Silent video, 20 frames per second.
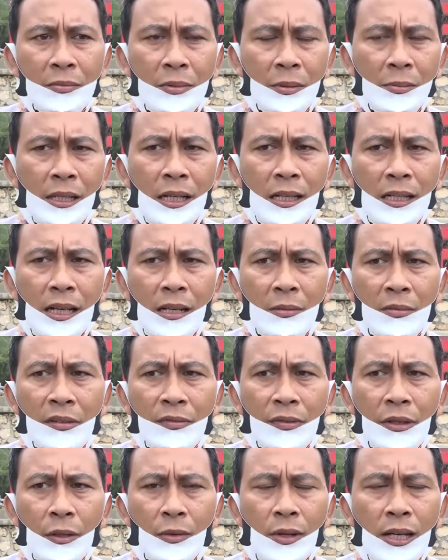apabila dalam
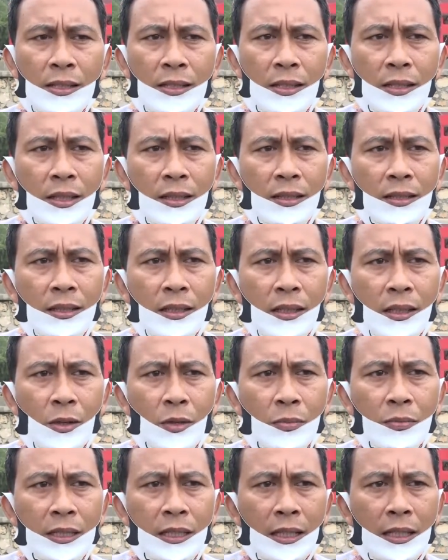evaluasi nanti
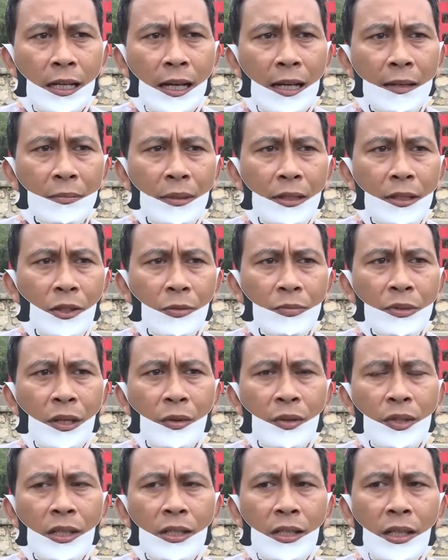rupanya delapan objek
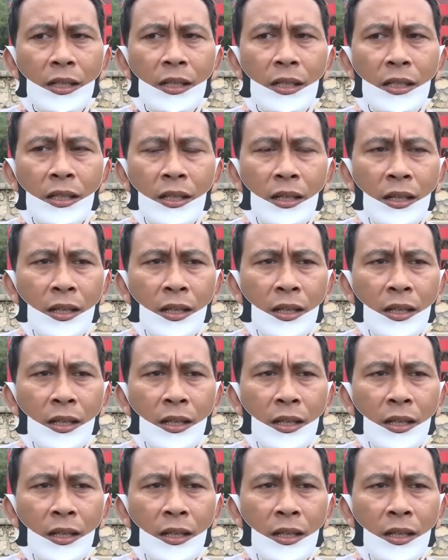wisata ini